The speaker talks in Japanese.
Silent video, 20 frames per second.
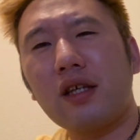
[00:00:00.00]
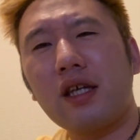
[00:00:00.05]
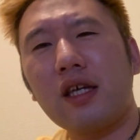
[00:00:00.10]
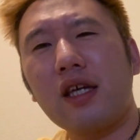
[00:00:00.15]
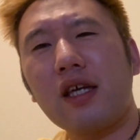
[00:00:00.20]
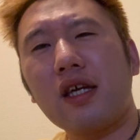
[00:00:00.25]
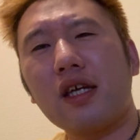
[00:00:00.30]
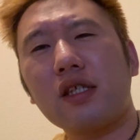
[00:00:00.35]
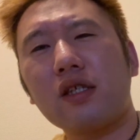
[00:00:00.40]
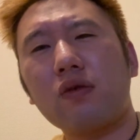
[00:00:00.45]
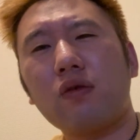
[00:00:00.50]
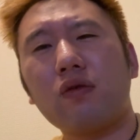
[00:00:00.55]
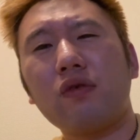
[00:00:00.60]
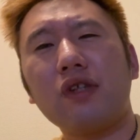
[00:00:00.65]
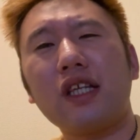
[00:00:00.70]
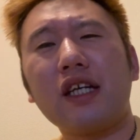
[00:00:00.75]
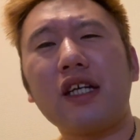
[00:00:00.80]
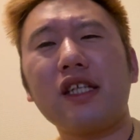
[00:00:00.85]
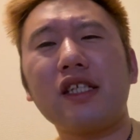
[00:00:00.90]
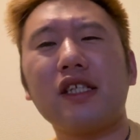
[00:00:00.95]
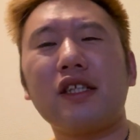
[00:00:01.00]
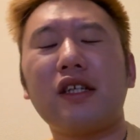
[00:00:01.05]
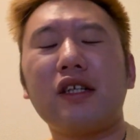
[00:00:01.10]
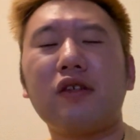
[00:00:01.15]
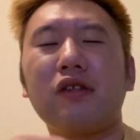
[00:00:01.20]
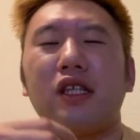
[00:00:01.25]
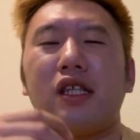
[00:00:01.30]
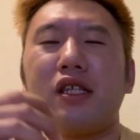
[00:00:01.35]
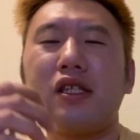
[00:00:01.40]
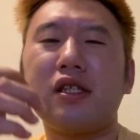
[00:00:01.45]
えー、そこだけじゃなく
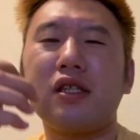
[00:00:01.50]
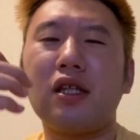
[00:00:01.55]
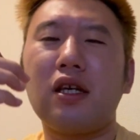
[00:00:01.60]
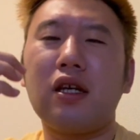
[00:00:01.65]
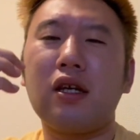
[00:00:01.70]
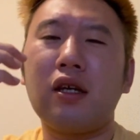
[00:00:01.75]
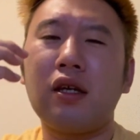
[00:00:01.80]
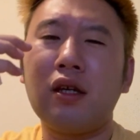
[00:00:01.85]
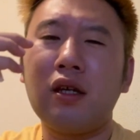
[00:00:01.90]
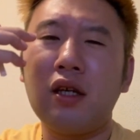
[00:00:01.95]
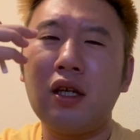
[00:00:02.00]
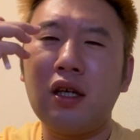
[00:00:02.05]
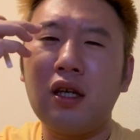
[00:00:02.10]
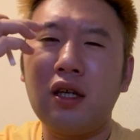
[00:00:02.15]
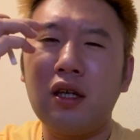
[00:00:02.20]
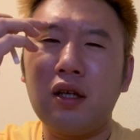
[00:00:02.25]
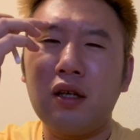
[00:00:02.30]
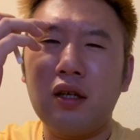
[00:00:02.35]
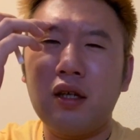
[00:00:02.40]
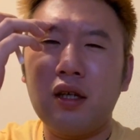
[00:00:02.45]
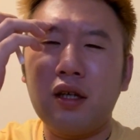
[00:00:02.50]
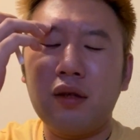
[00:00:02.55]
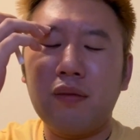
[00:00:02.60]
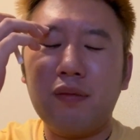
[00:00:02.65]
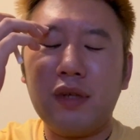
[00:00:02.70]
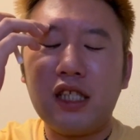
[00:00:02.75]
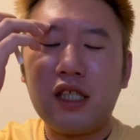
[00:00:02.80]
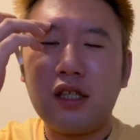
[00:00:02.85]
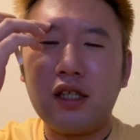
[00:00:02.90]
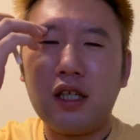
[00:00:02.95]
てですね
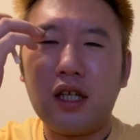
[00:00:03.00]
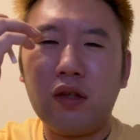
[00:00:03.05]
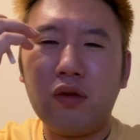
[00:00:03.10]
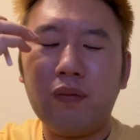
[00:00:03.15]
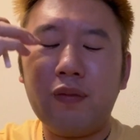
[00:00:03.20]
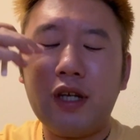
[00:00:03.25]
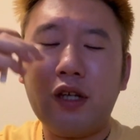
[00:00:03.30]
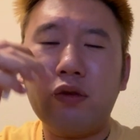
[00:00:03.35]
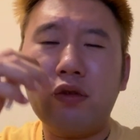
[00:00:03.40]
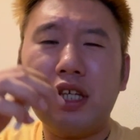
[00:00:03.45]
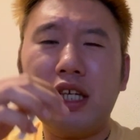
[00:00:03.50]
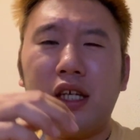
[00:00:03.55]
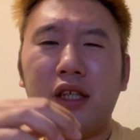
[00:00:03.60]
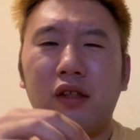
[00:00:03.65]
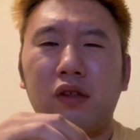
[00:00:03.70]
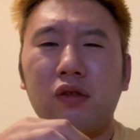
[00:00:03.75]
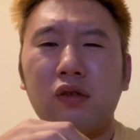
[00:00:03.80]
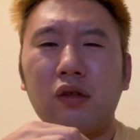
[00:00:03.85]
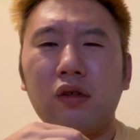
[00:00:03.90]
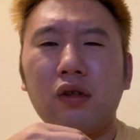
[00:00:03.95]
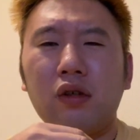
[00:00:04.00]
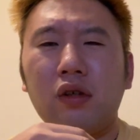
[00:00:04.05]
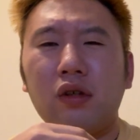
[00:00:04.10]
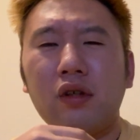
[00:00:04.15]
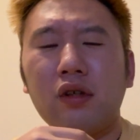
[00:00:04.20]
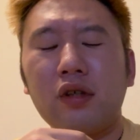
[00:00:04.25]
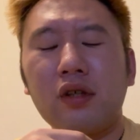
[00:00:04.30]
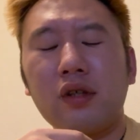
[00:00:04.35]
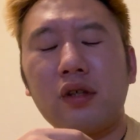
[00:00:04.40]
まずあのペロリアンと